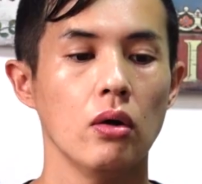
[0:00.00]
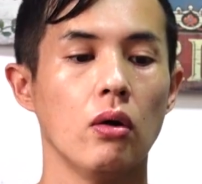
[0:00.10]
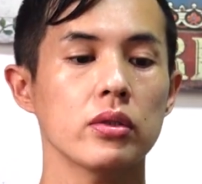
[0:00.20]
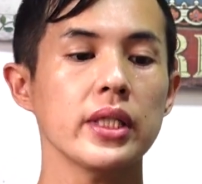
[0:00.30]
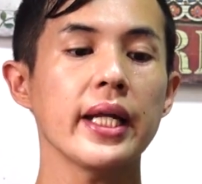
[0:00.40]

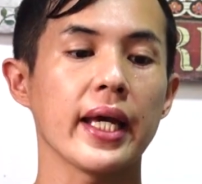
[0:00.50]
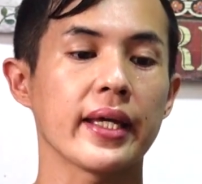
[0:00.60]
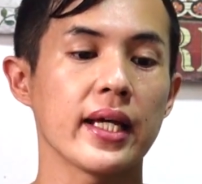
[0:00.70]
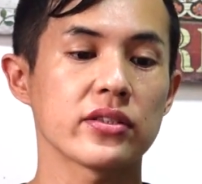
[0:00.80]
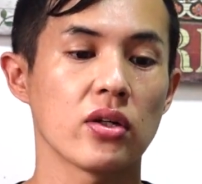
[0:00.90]
ほんでね、
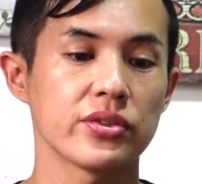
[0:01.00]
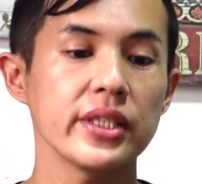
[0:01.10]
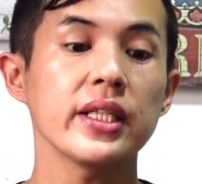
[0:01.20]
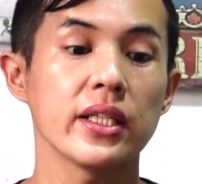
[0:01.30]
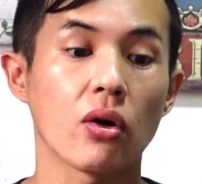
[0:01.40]

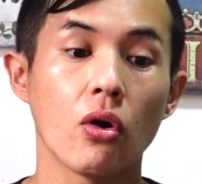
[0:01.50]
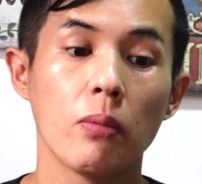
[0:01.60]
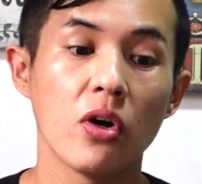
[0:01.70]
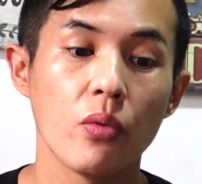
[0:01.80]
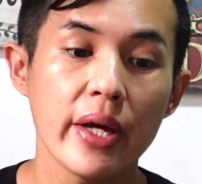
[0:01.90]
ケソンシティの
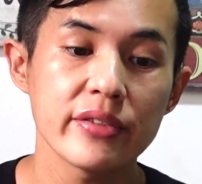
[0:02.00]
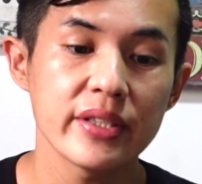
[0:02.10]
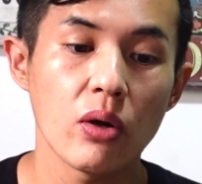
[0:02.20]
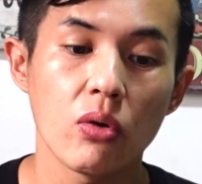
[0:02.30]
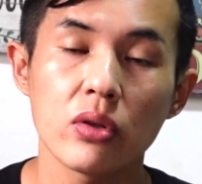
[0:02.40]
コモンウェルス
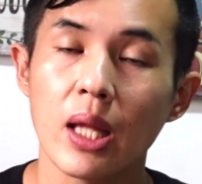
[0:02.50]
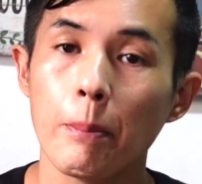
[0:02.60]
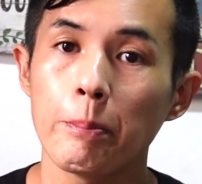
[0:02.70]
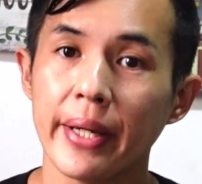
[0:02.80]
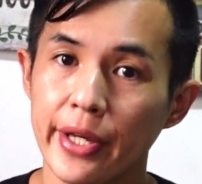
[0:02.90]
で起こっ
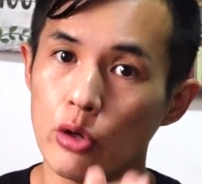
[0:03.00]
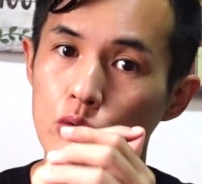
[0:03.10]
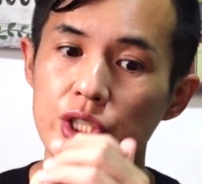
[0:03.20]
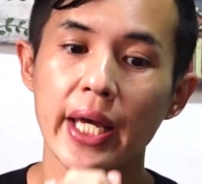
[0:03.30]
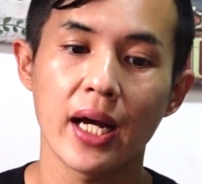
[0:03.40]
た
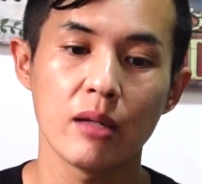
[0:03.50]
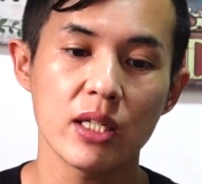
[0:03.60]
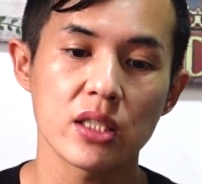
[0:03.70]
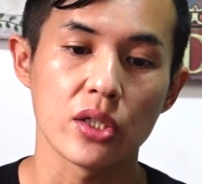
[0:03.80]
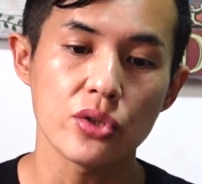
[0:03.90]
パケウン事件あり
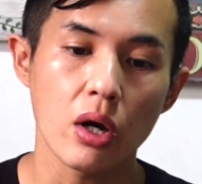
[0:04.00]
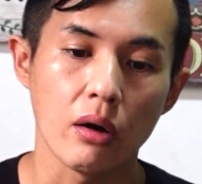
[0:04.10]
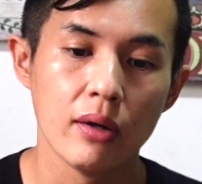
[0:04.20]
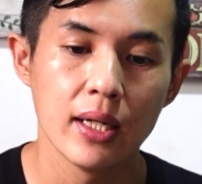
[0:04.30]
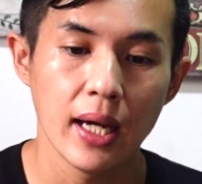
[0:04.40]
ましたで
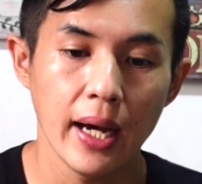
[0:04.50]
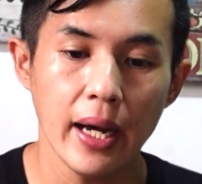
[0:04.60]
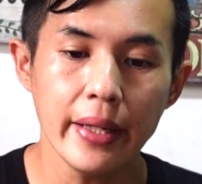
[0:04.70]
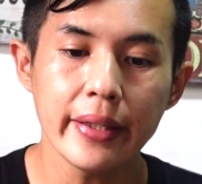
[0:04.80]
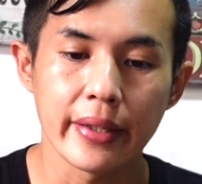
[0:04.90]
しょ
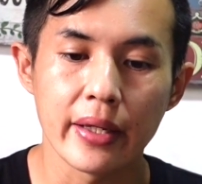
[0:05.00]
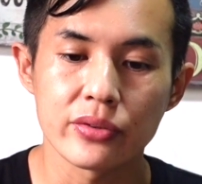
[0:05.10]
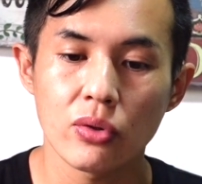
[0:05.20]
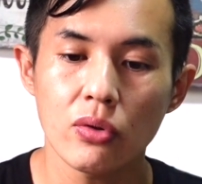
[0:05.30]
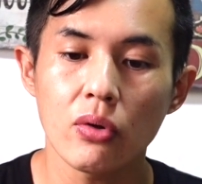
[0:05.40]
あれでね、
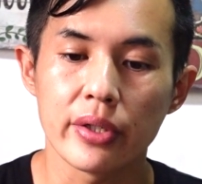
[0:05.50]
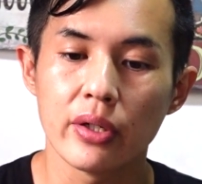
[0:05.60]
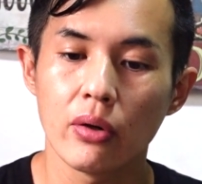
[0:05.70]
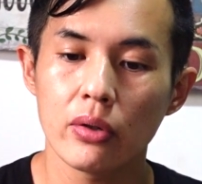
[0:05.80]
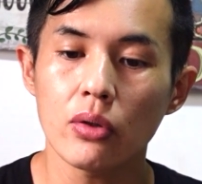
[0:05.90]
その後い
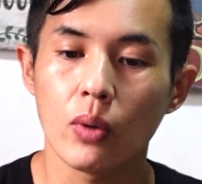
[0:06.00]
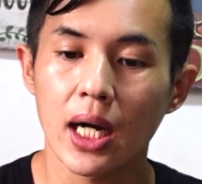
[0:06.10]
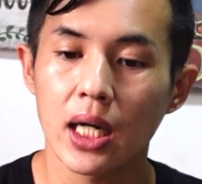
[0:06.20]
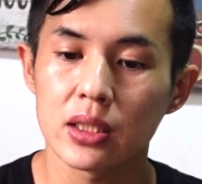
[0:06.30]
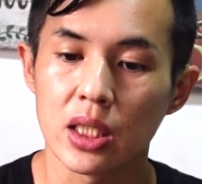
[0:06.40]
ろいろと
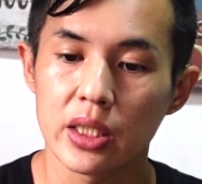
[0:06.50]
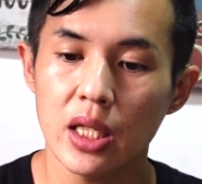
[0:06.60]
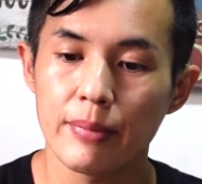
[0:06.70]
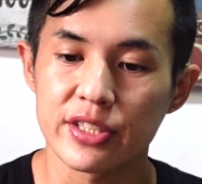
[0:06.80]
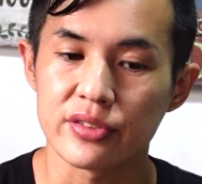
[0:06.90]
分かってき
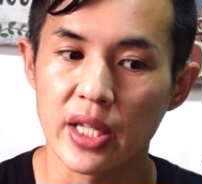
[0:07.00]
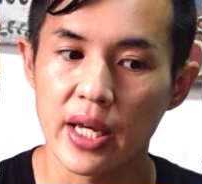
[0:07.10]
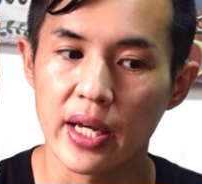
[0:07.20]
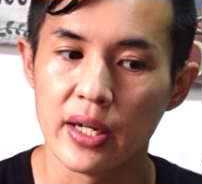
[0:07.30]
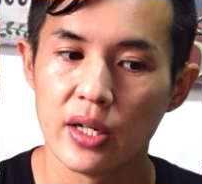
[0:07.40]
てます
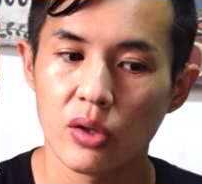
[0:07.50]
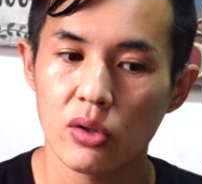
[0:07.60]
ね。